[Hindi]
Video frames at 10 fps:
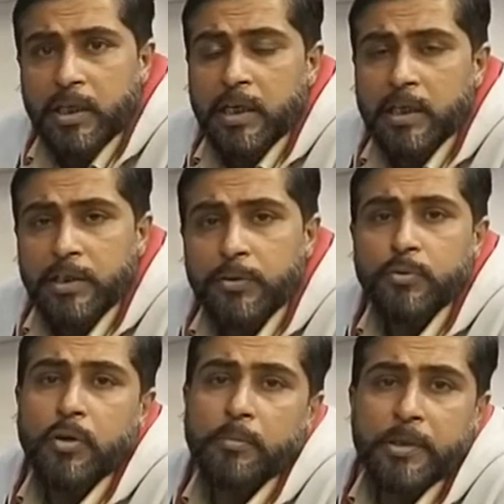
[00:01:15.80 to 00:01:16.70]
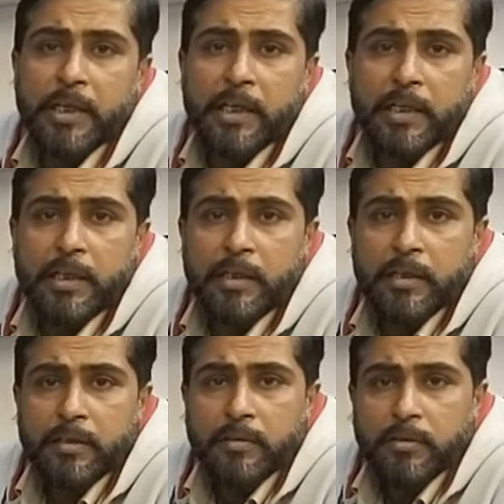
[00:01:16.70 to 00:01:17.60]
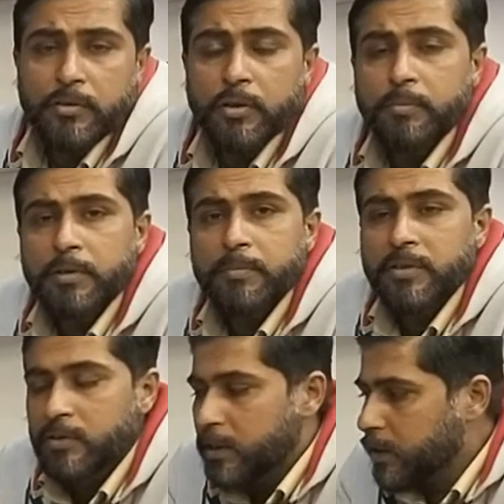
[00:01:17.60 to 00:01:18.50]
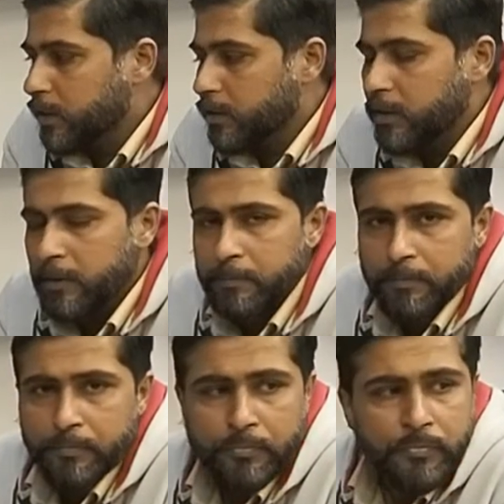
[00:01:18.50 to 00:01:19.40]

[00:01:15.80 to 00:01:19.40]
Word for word: या डी टू कॉपी कह के शॉपकीपर सेल करते हैं